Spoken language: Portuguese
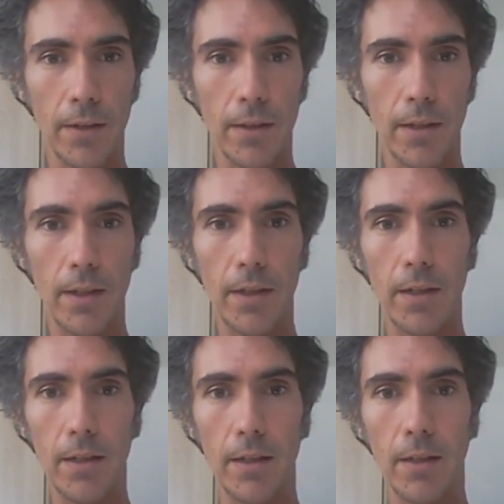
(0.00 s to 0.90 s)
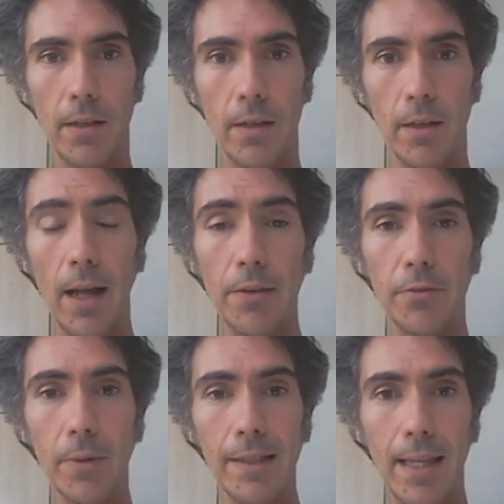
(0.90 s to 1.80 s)
e
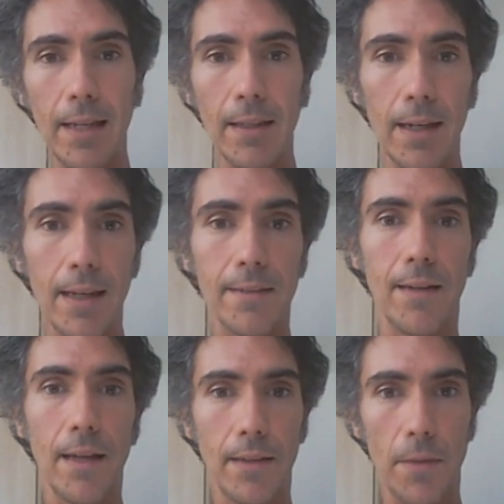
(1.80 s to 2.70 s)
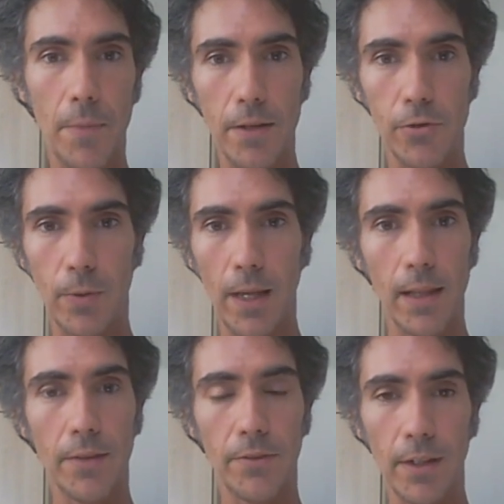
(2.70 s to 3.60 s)
elas não entendem exatamente o que
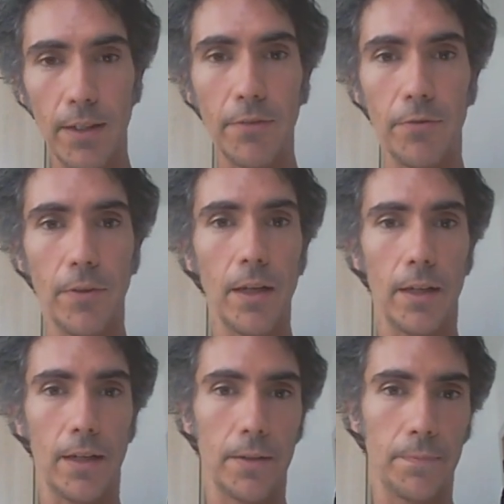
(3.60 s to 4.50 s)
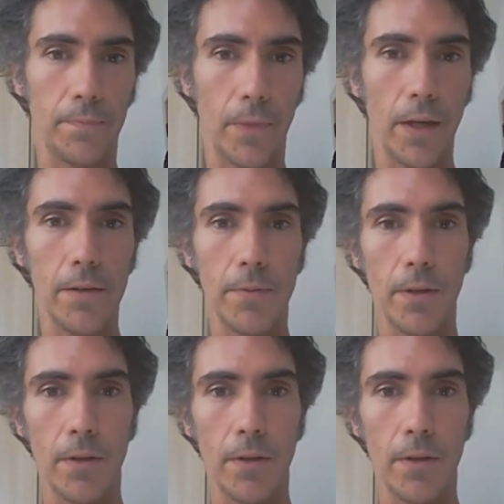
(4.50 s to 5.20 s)
ela significa. Né?